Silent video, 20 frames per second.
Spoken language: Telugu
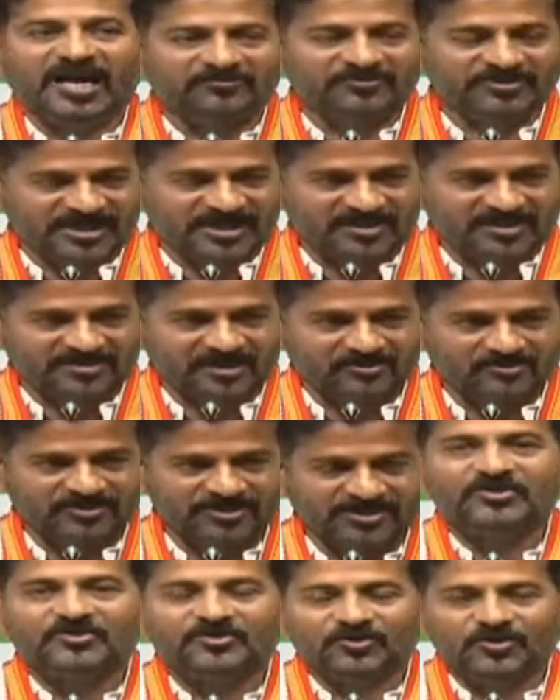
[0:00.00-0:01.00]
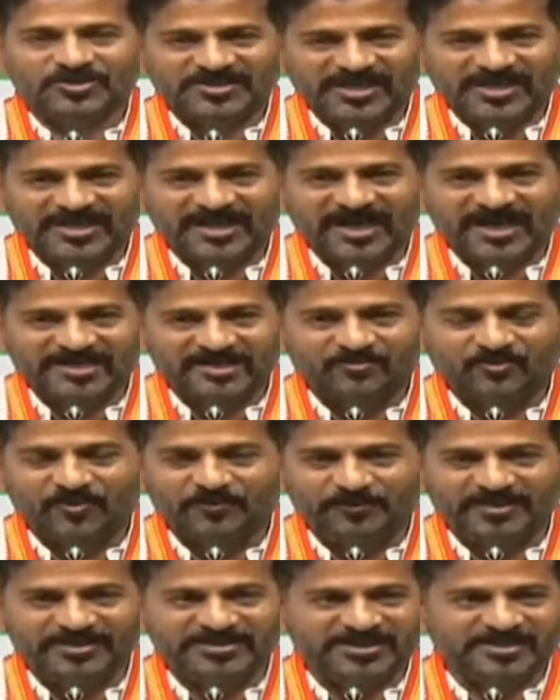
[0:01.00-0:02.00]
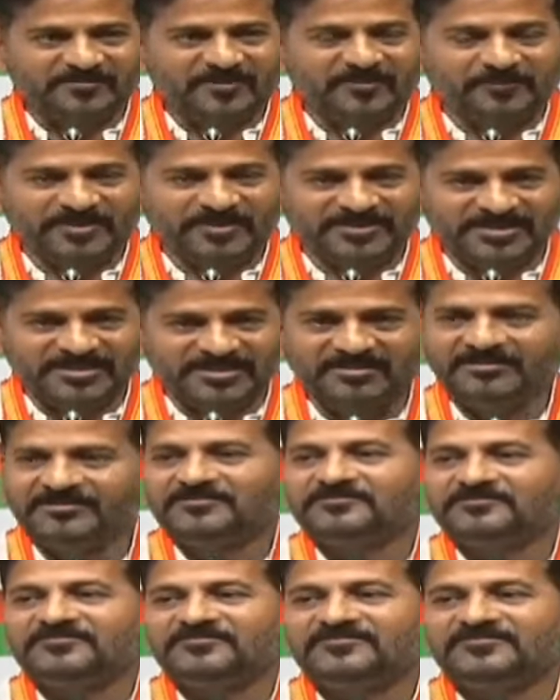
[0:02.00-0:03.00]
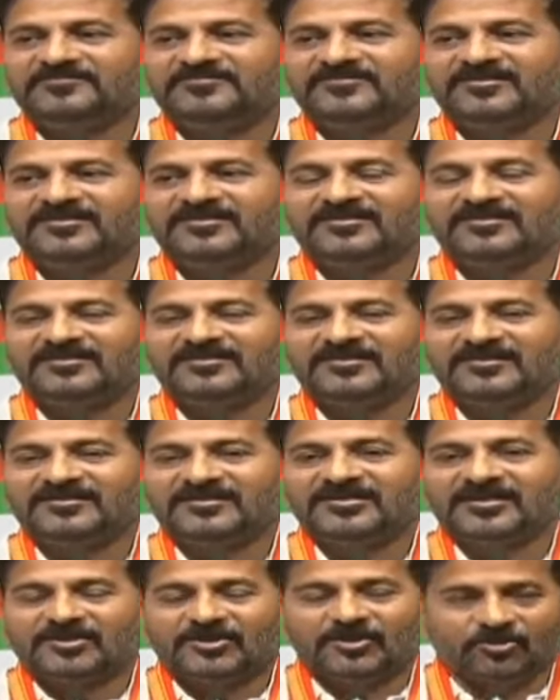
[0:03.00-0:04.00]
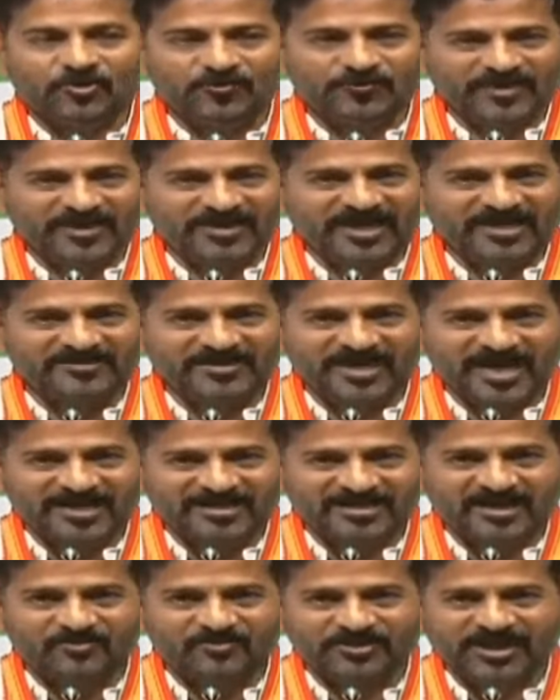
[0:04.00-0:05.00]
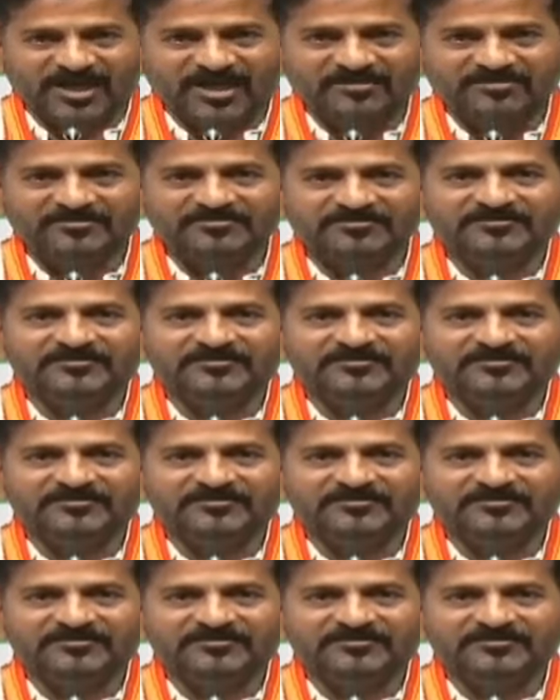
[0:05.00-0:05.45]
ఆ విచారణను రోసయ్య గారిని ఒప్పించి మెప్పించి గ్రూప్ వన్ అధికారిగా ఉన్న